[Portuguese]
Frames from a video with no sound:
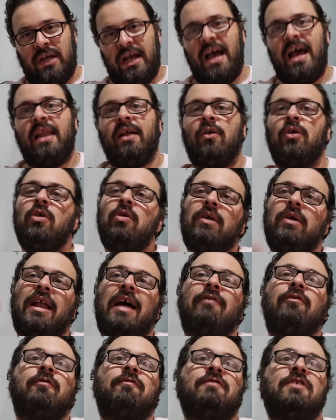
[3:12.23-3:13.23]
cara, quando eu
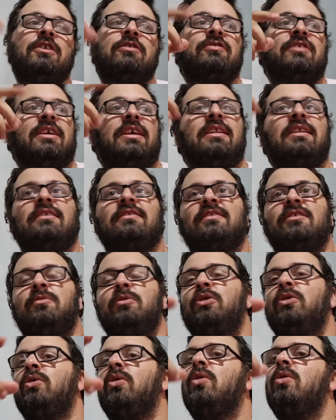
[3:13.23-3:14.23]
gravo vídeos aqui da
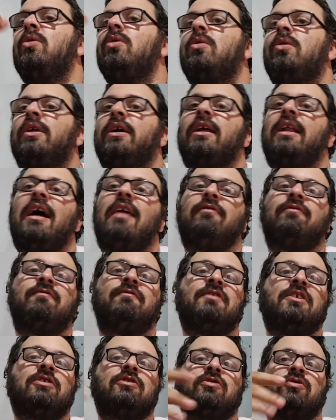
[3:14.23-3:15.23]
distribuidora, gravo
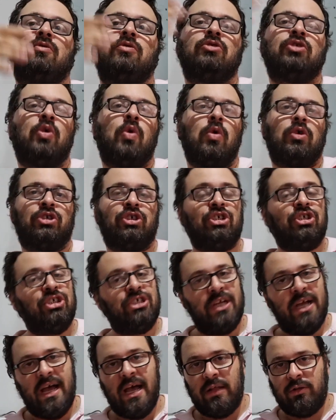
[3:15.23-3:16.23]
vídeos do de
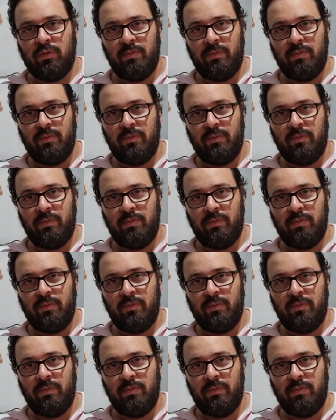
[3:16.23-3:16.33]
cotidiano,